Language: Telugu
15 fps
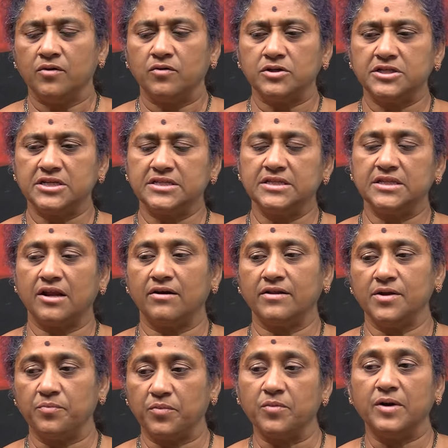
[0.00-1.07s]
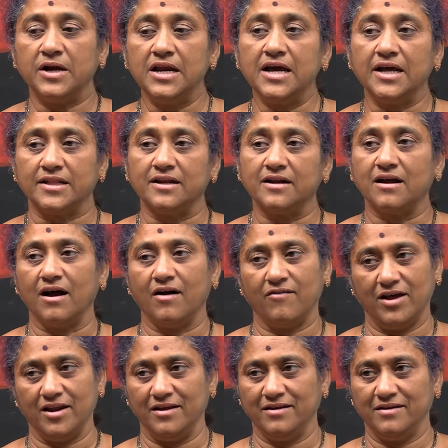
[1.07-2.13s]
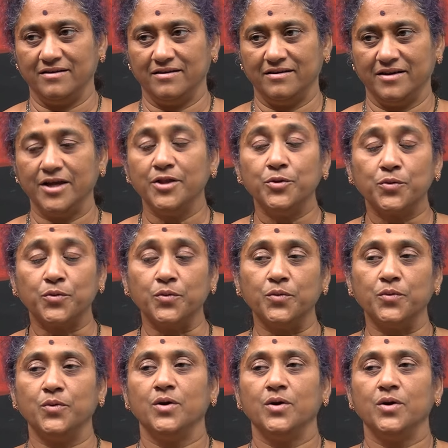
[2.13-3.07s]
వచ్చేసిన తర్వాత ఇప్పుడు మళ్ళీ అతను కావాలి ఎందుకు